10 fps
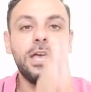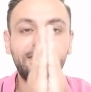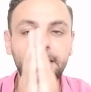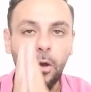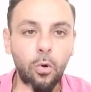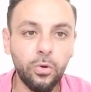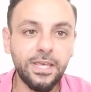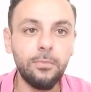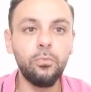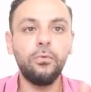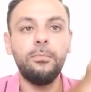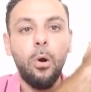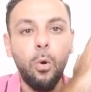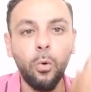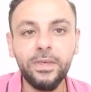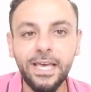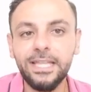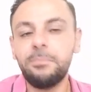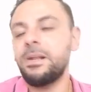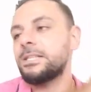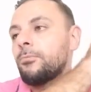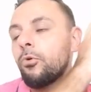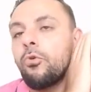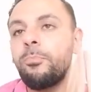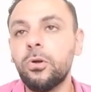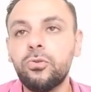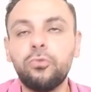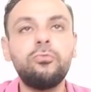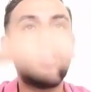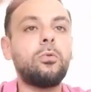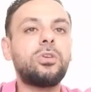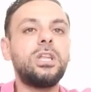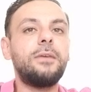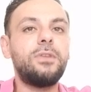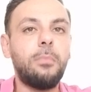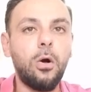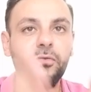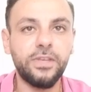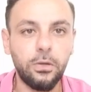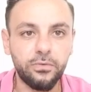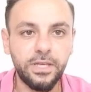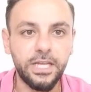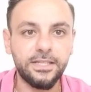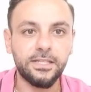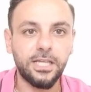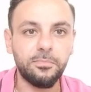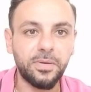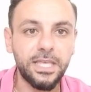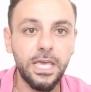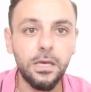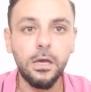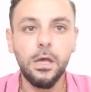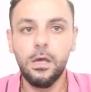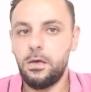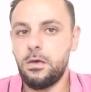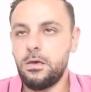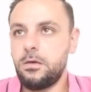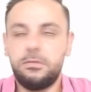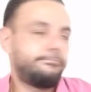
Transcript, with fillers: c'est-à-dire aucun mouvement, aucun déplacement, le porteur du ballon qui lève les bras au ciel, on dirait qu'il est en train de prier. Euh,